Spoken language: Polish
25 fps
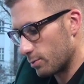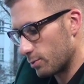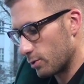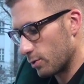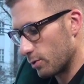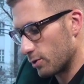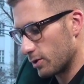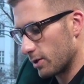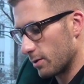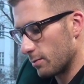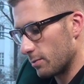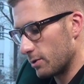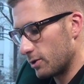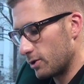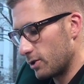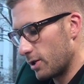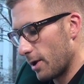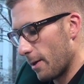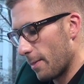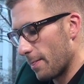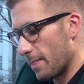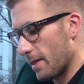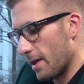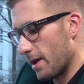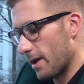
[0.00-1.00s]
przyłączamy się
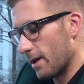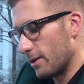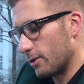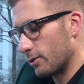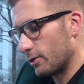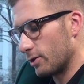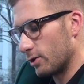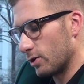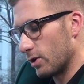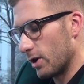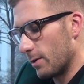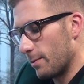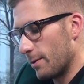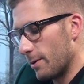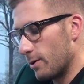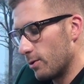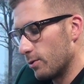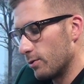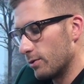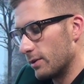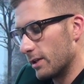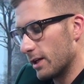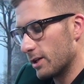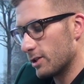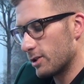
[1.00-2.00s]
e, do tego apelu.
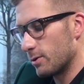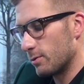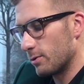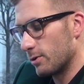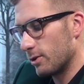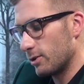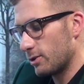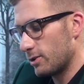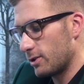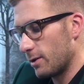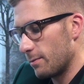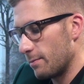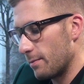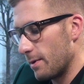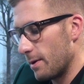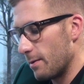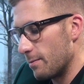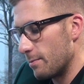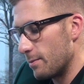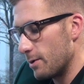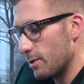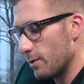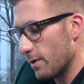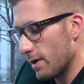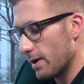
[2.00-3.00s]
Naszym gościem e,
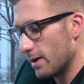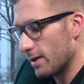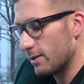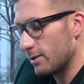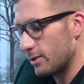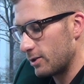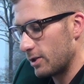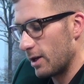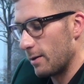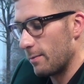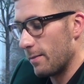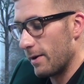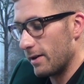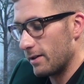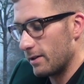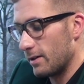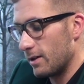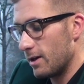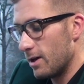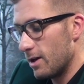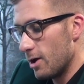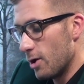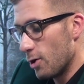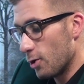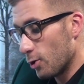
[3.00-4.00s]
była dzisiaj pani
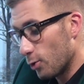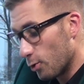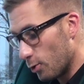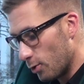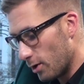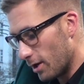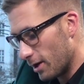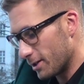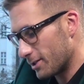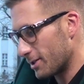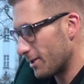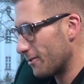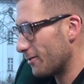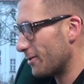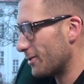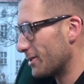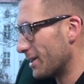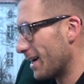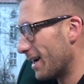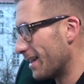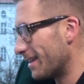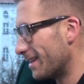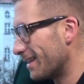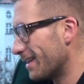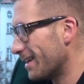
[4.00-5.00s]
Kuleszewicz
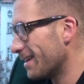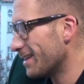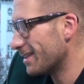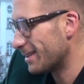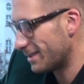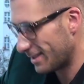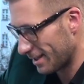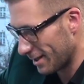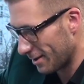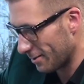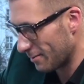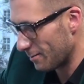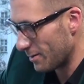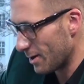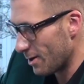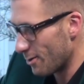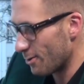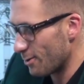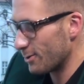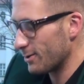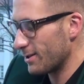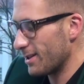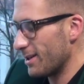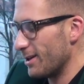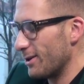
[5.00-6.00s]
Anna z
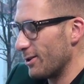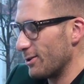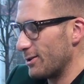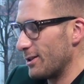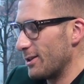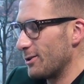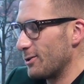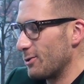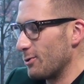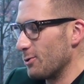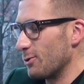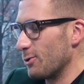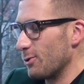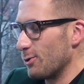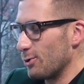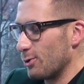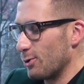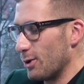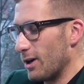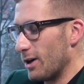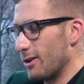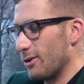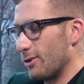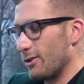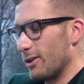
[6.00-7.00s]
Białoruskiego Centrum
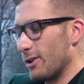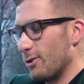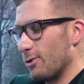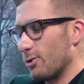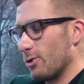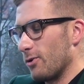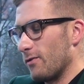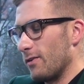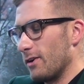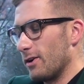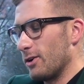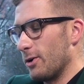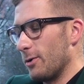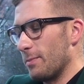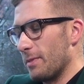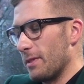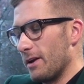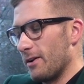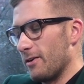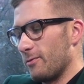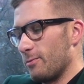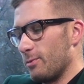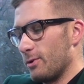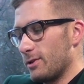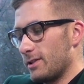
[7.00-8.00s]
Kulturalno-Naukowego
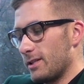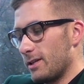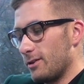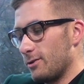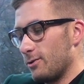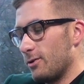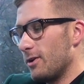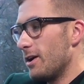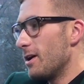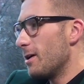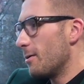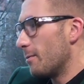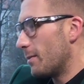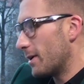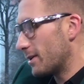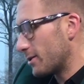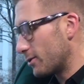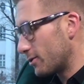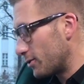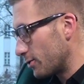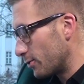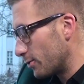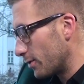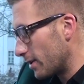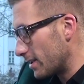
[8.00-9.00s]
w Poznaniu. Bardzo
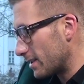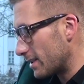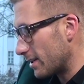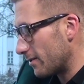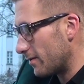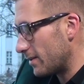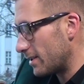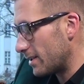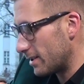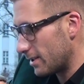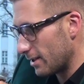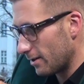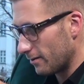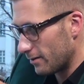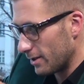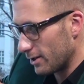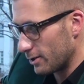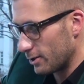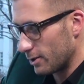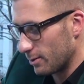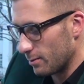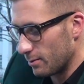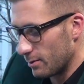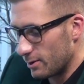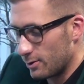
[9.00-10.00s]
dziękuję za wizytę ja w
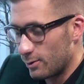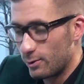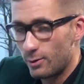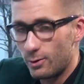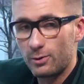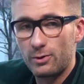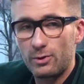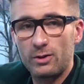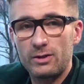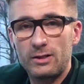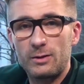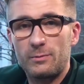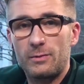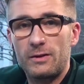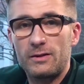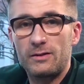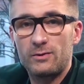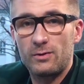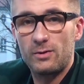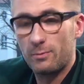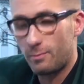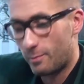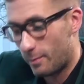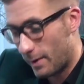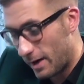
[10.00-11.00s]
naszym studiu. Drodzy
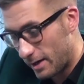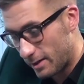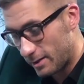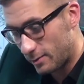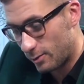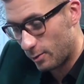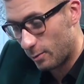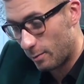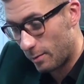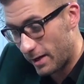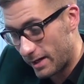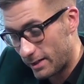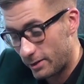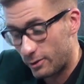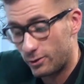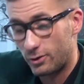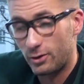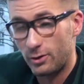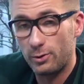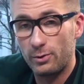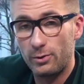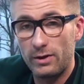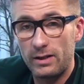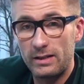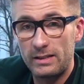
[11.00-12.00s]
Państwo, Państwu bardzo
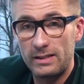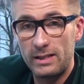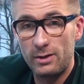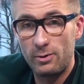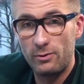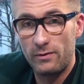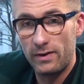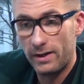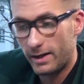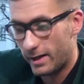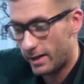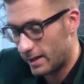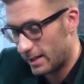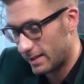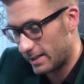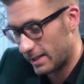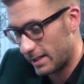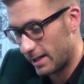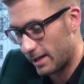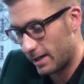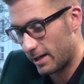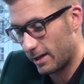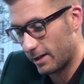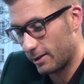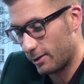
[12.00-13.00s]
dziękuję za uwagę. Na
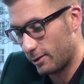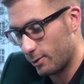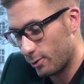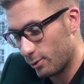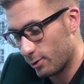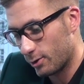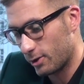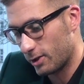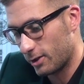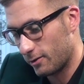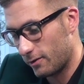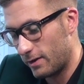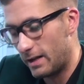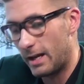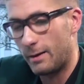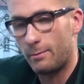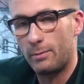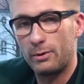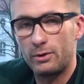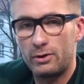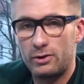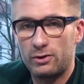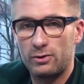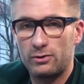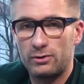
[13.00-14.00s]
zegarach już chwila po
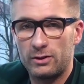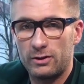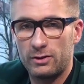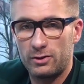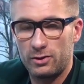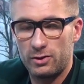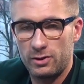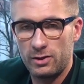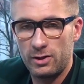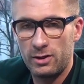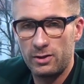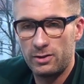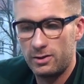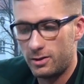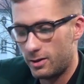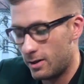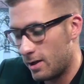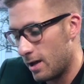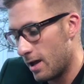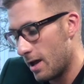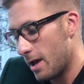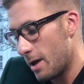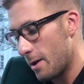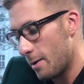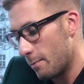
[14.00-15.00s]
10.30.
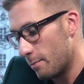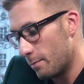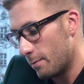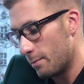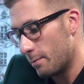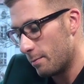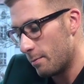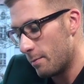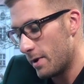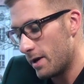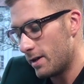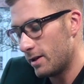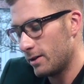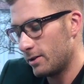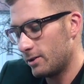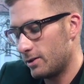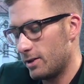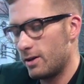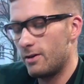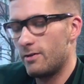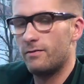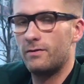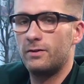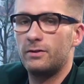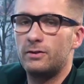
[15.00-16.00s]
My
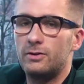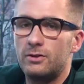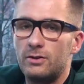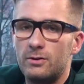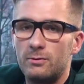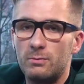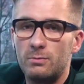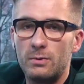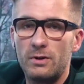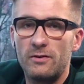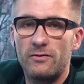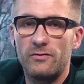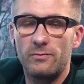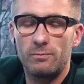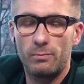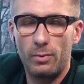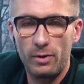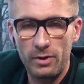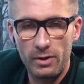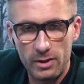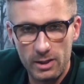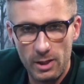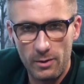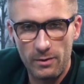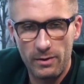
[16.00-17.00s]
się widzimy w
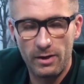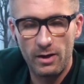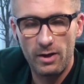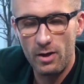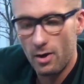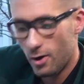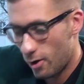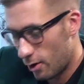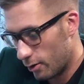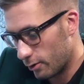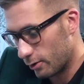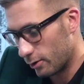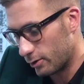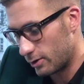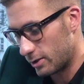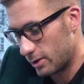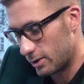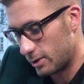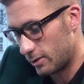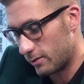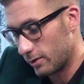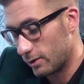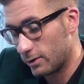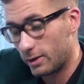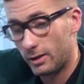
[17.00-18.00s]
poniedziałek o godzinie
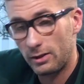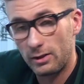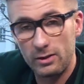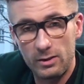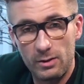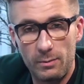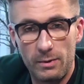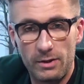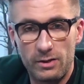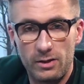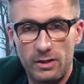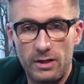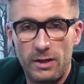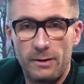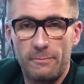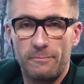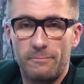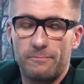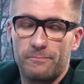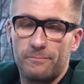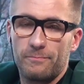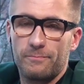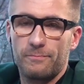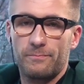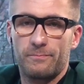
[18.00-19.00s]
9.00. Do zobaczenia.